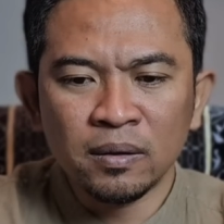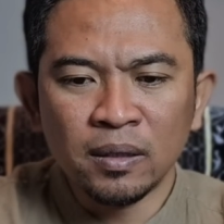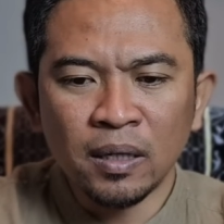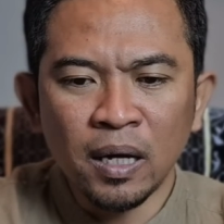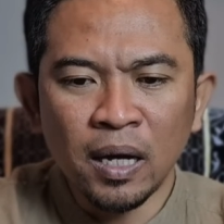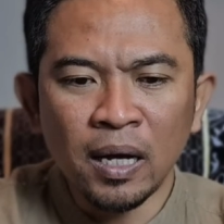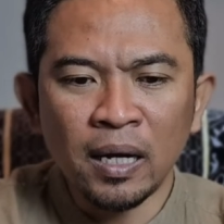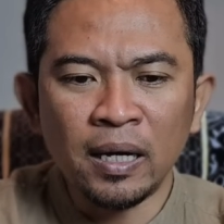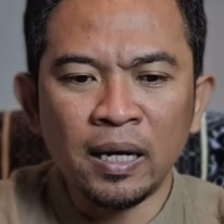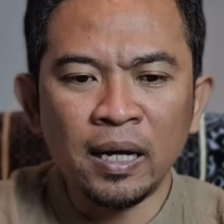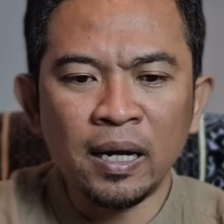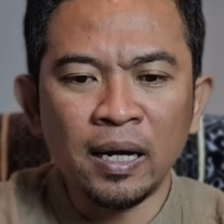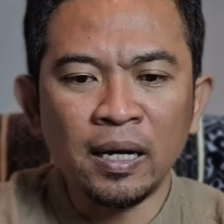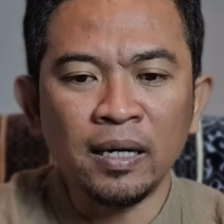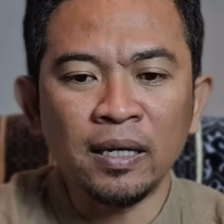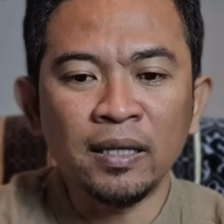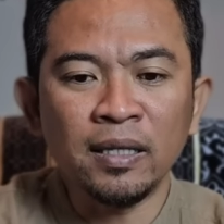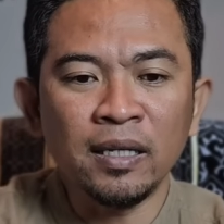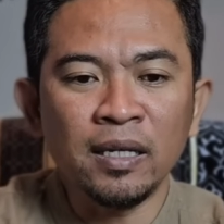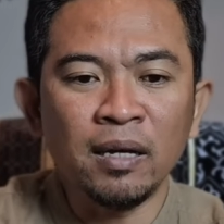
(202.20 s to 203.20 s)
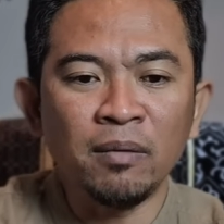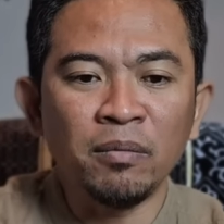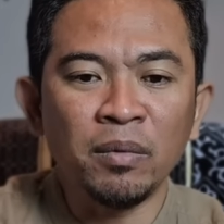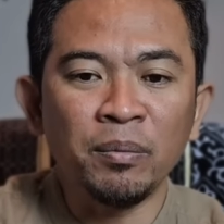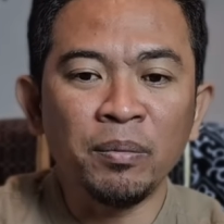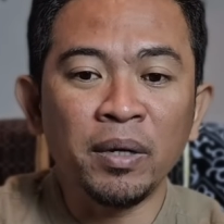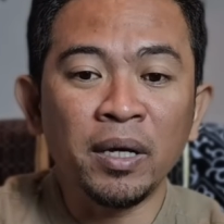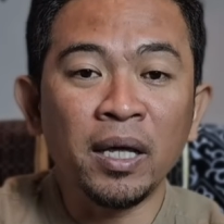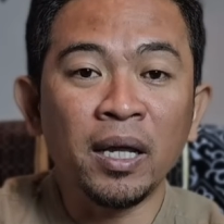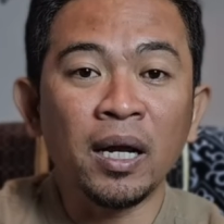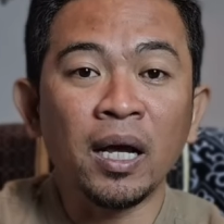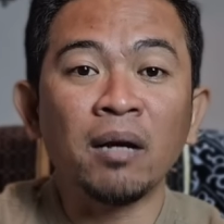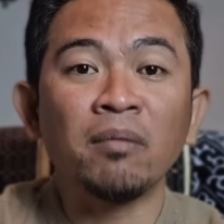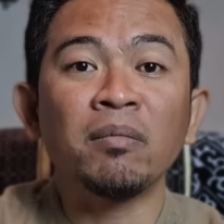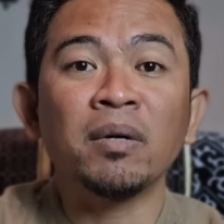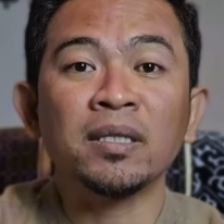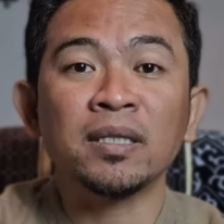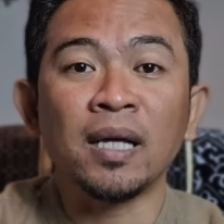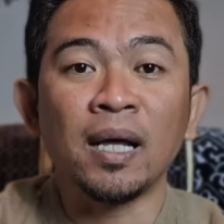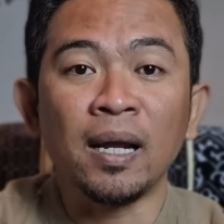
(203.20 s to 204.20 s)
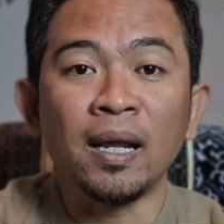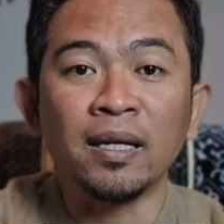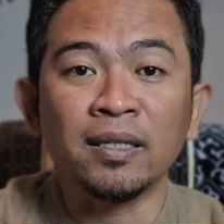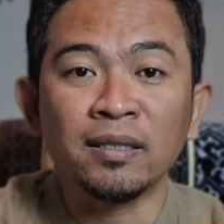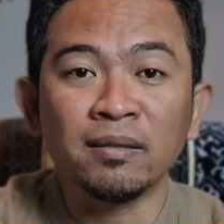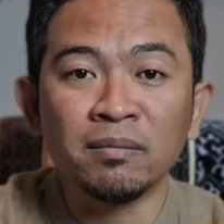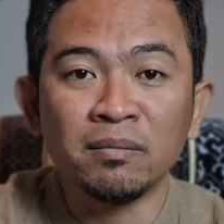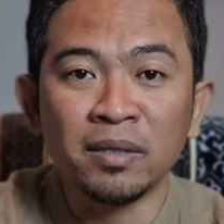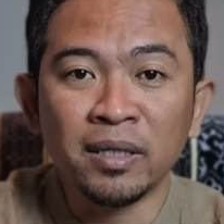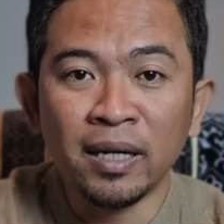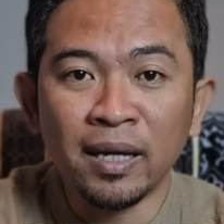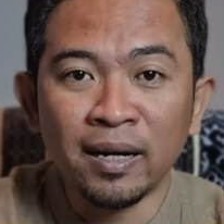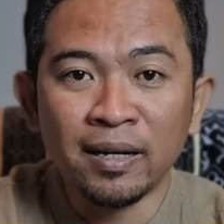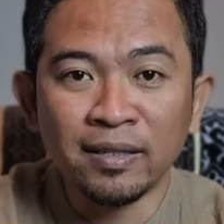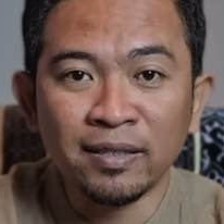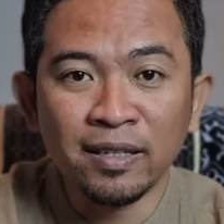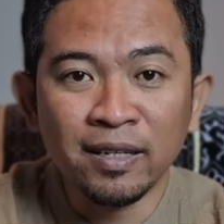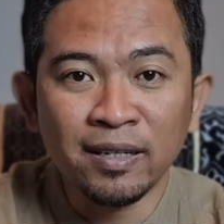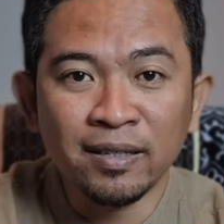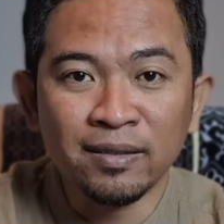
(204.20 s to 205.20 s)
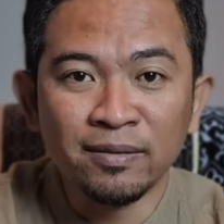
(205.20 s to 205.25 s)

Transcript: agar Anda tidak memikirkan masalah sebenarnya.